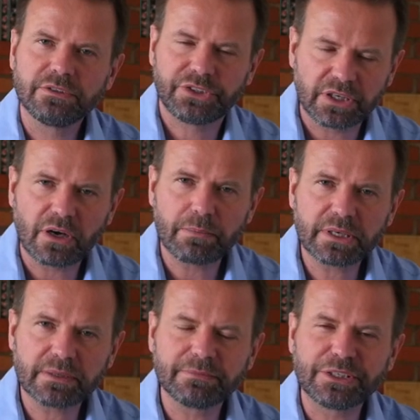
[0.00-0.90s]
Dzień
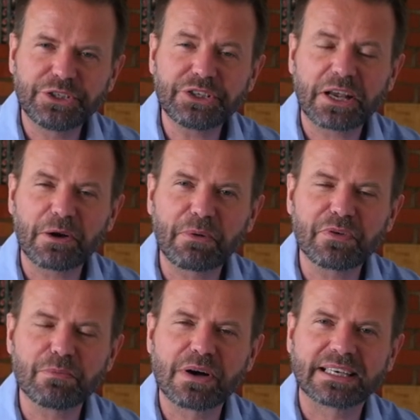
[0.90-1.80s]
dobry. Dzisiaj
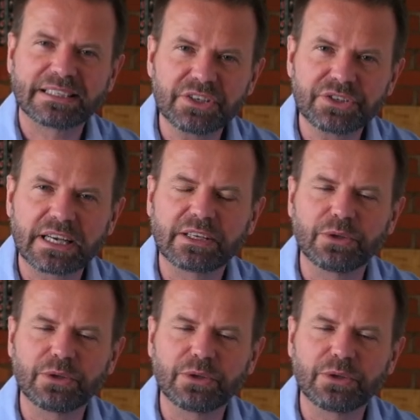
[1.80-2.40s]
opowiem o artyście,